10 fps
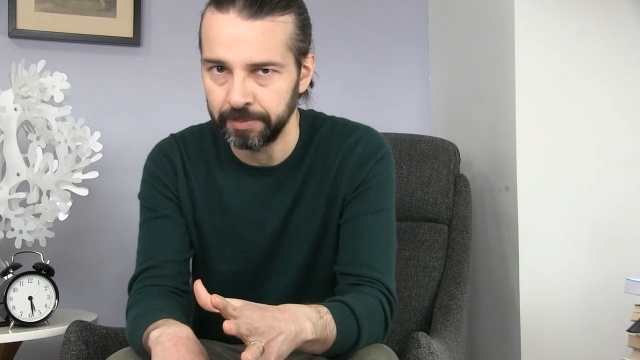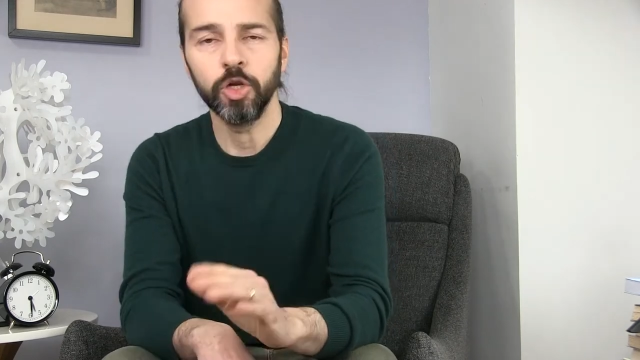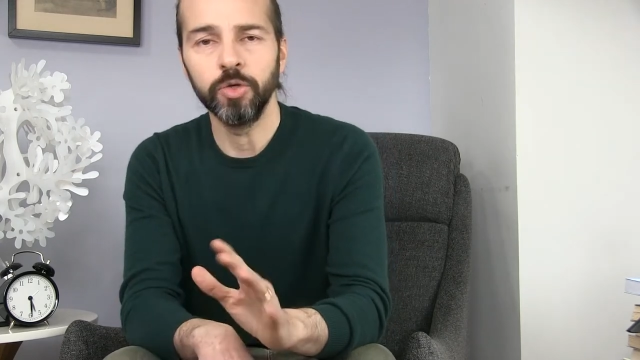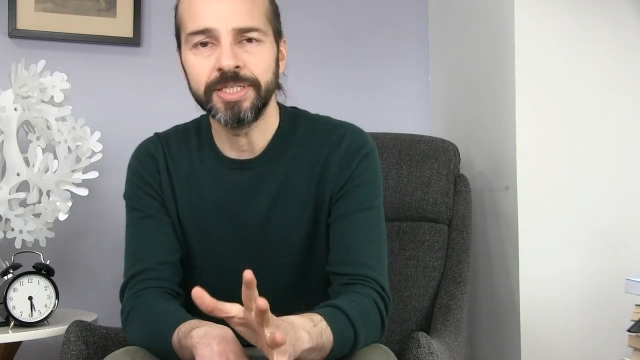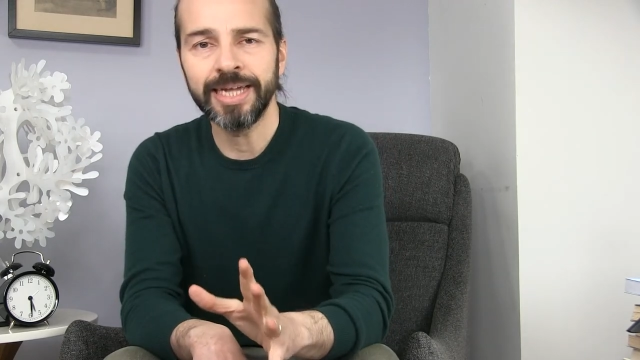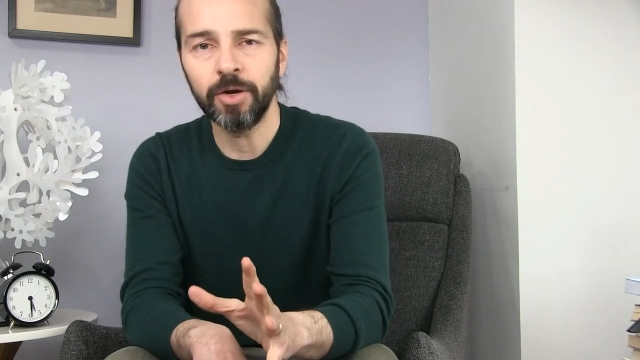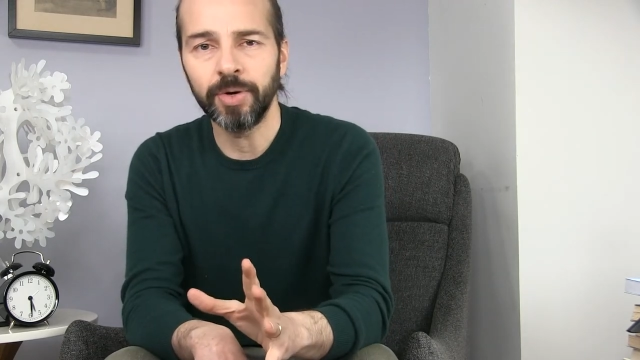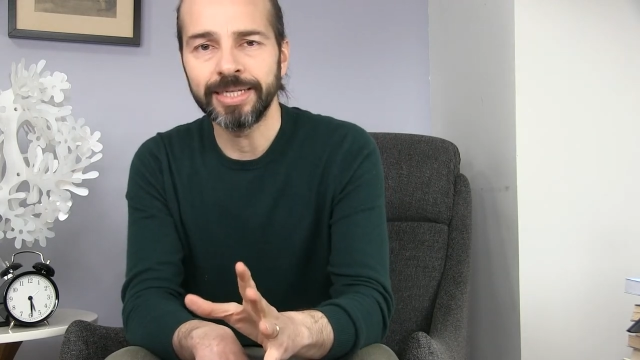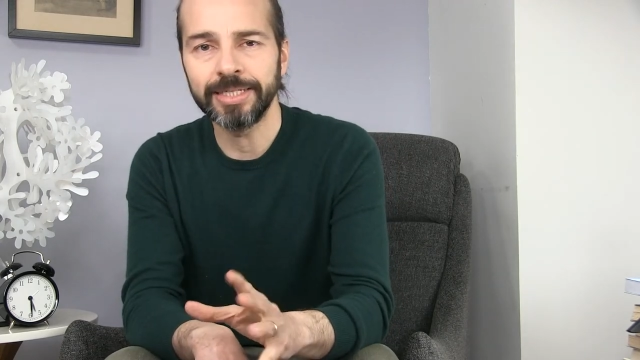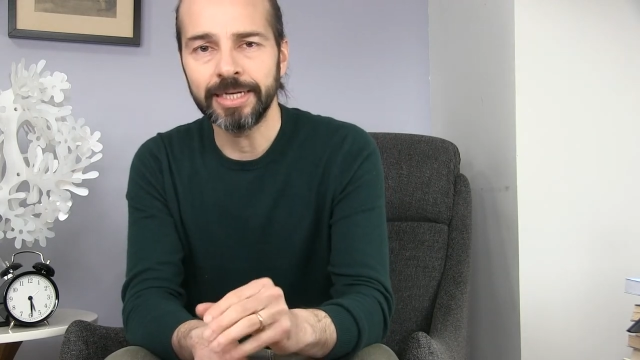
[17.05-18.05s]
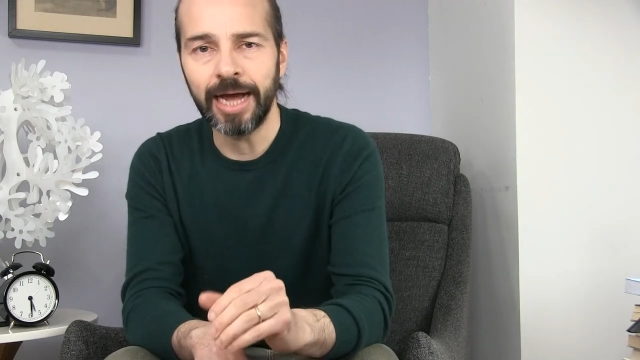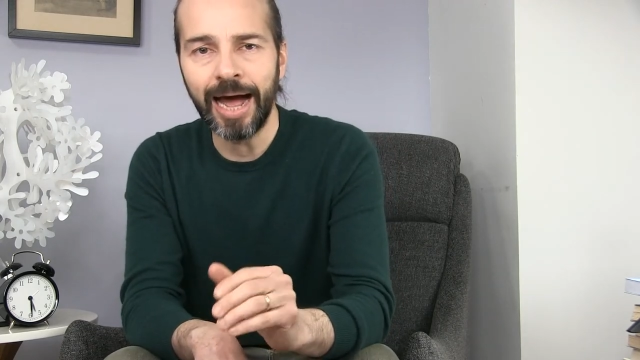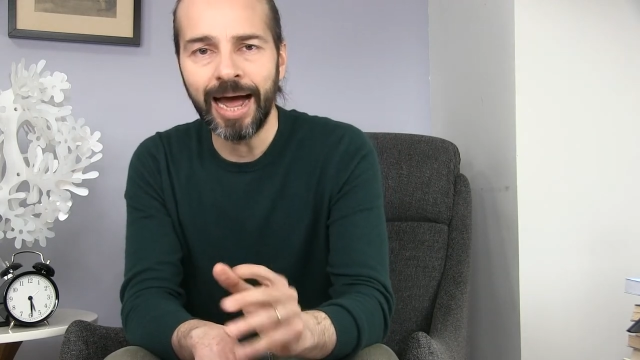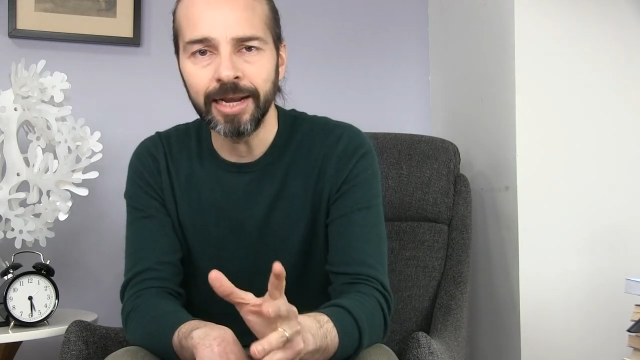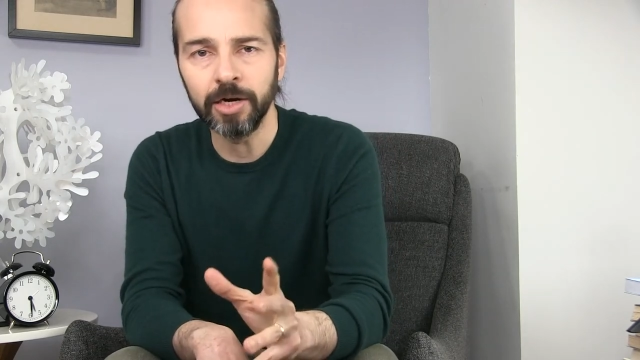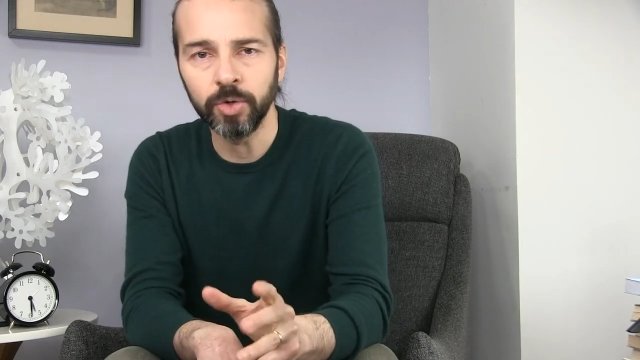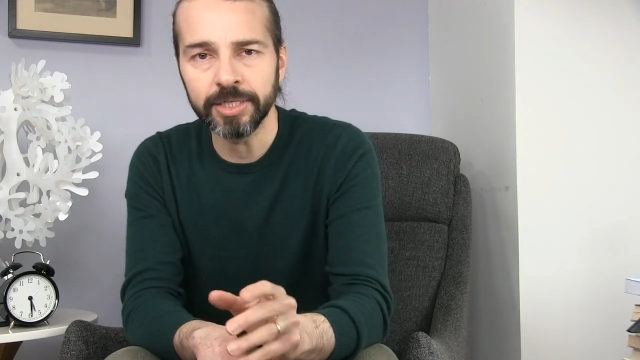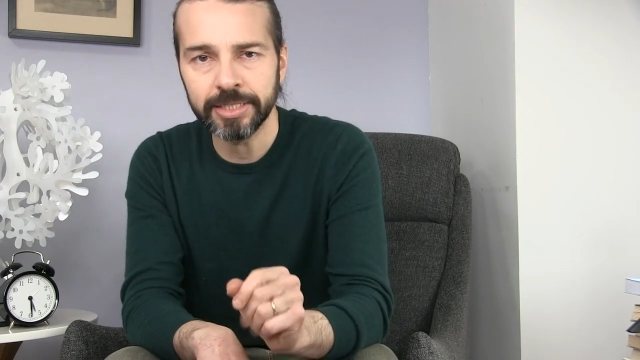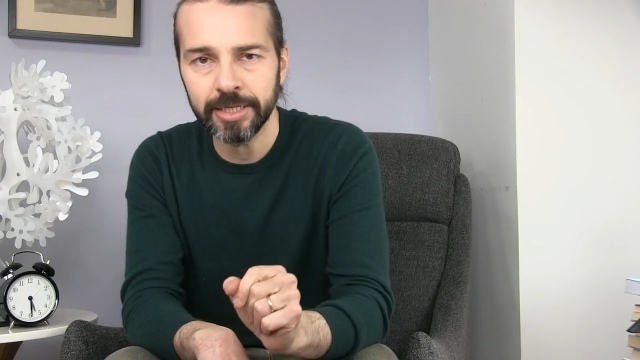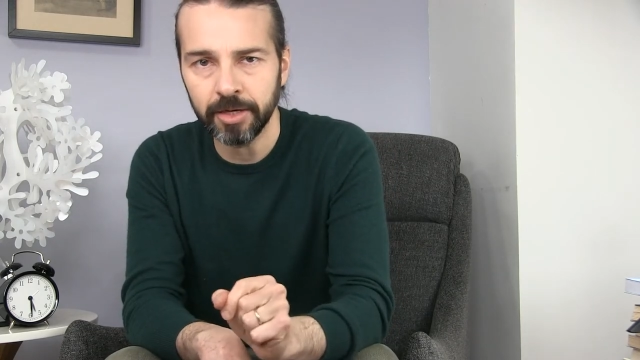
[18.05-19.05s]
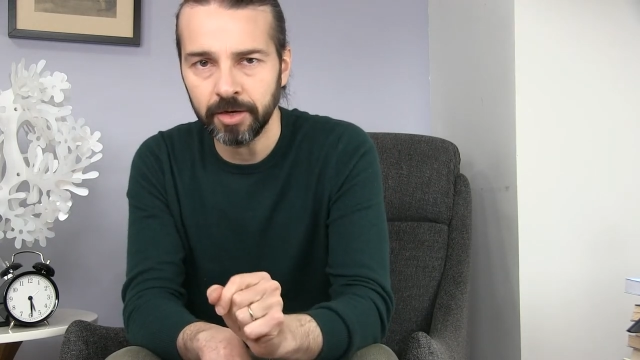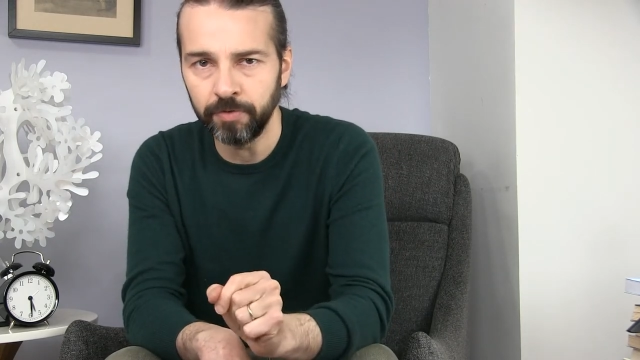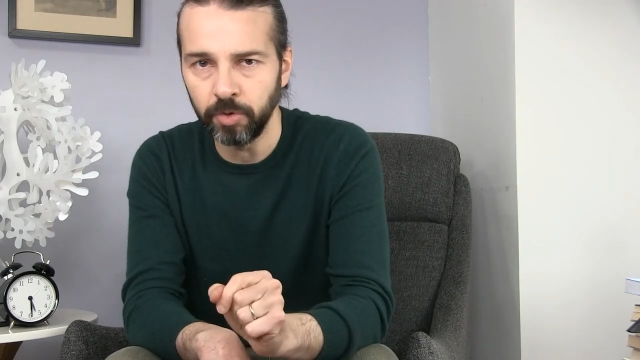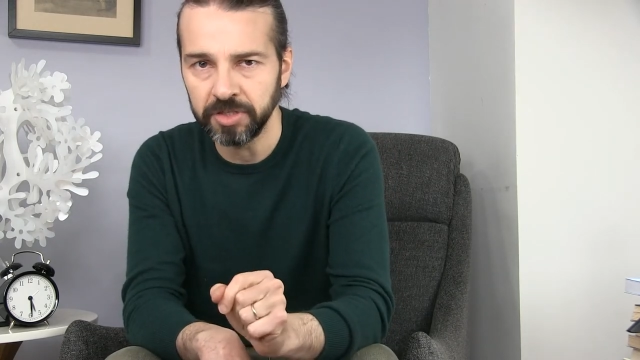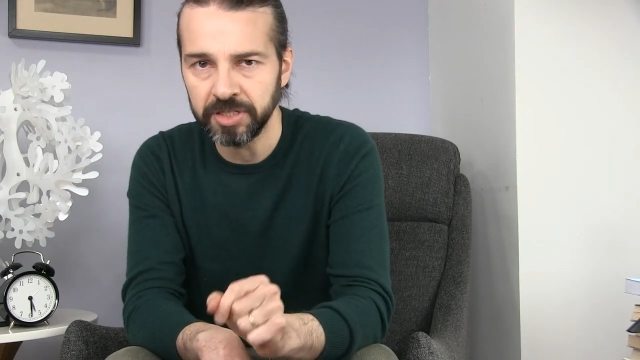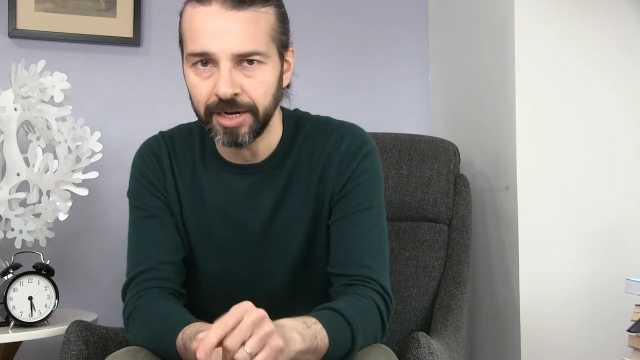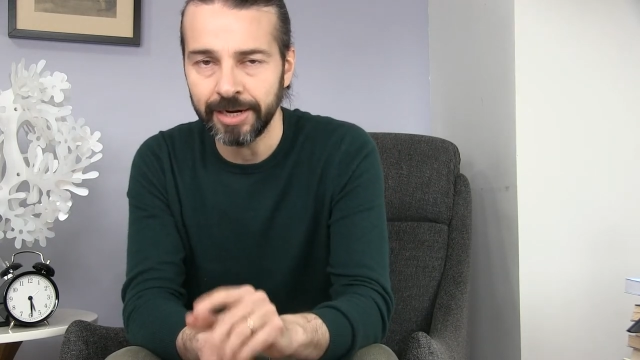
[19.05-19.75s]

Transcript: Non sei anoressica, hai l'anoressia nervosa,